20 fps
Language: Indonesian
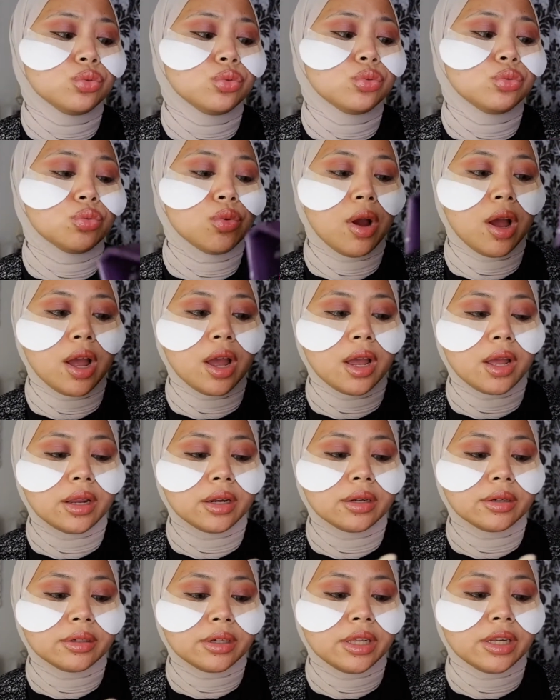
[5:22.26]
2
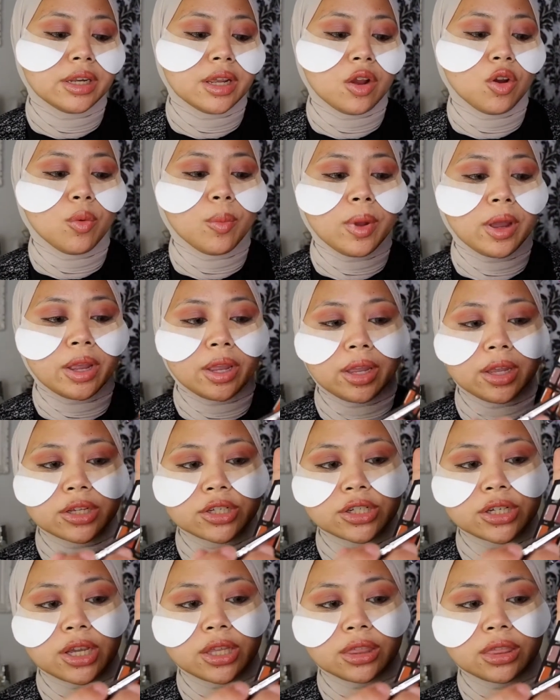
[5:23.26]
ini aku pakai
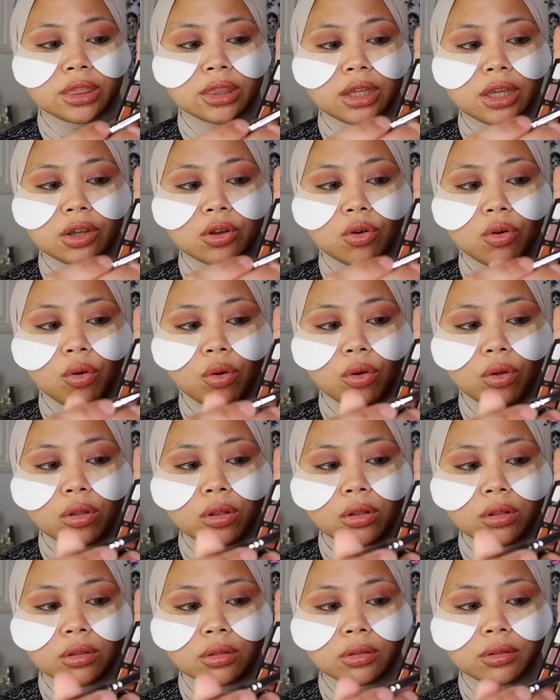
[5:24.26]
shade
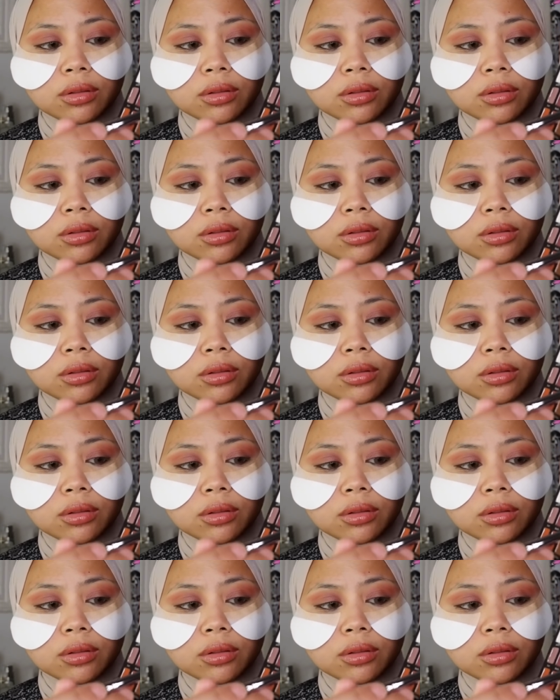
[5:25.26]
Nico